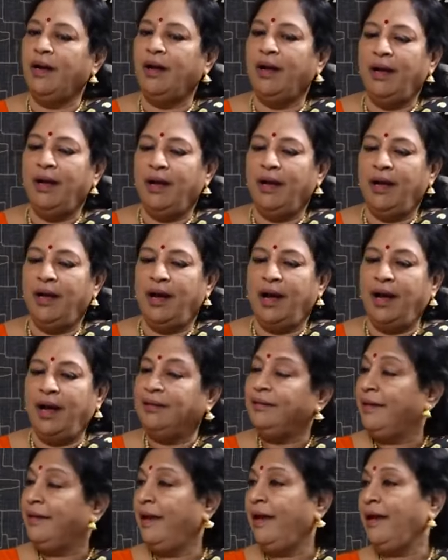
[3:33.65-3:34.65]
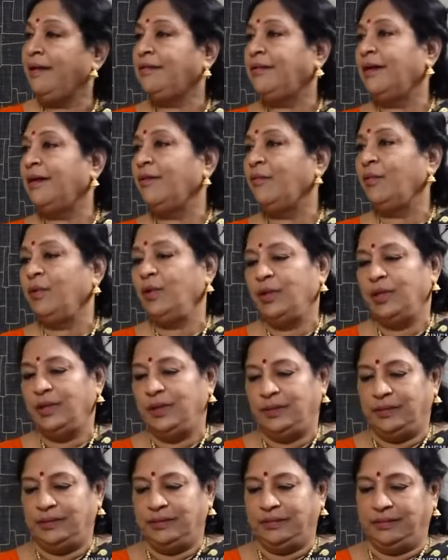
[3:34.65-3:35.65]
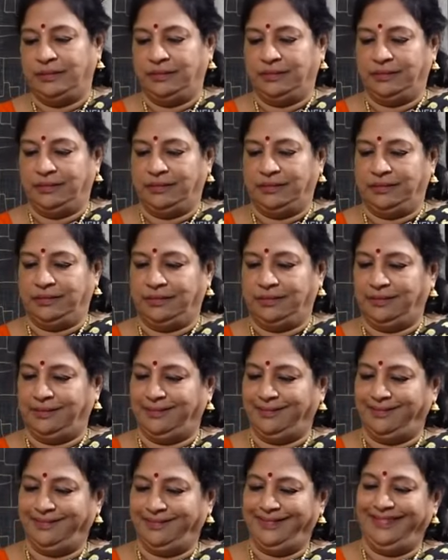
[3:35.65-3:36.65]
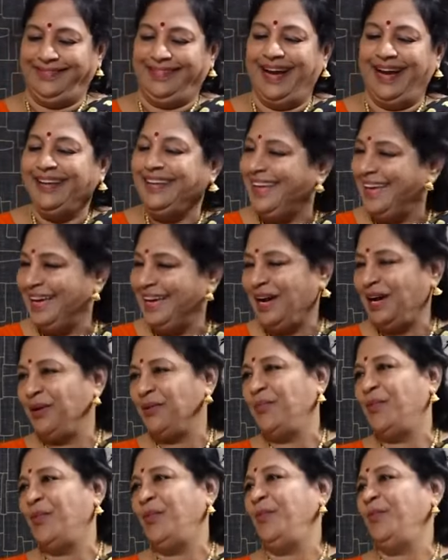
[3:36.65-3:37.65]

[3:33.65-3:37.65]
நடிகைகளுக்கு வேற வேற வாய்ஸ்ல பேசி ஒரே நாள்ல டப்பிங் முடிச்சு கொடுத்திருக்காங்க அனுராதா